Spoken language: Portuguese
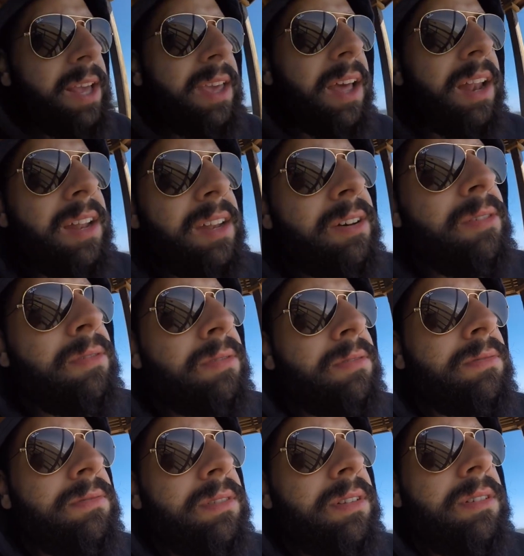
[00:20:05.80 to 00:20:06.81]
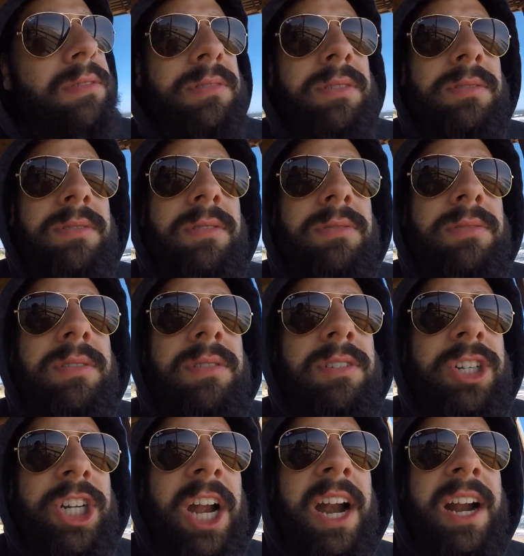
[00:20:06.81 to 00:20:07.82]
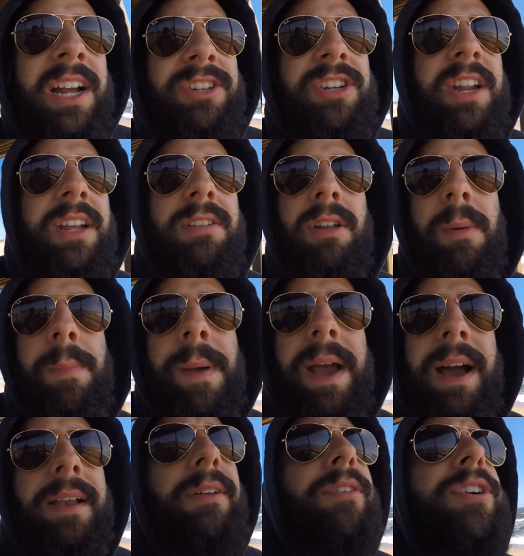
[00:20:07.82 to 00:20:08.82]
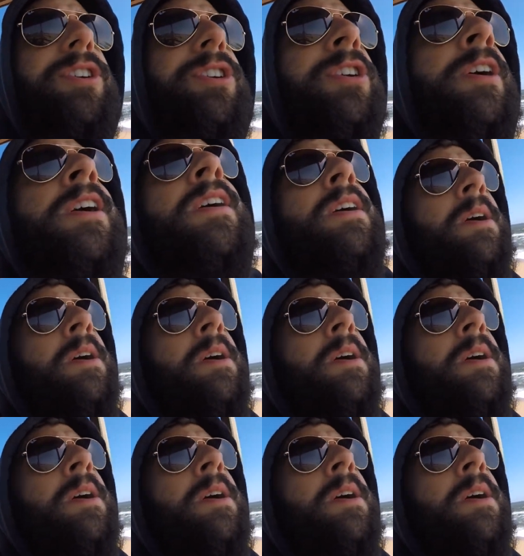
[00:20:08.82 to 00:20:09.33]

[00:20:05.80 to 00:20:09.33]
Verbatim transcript: é que ela não, não, não, não, não enxerga direito, não pega longe.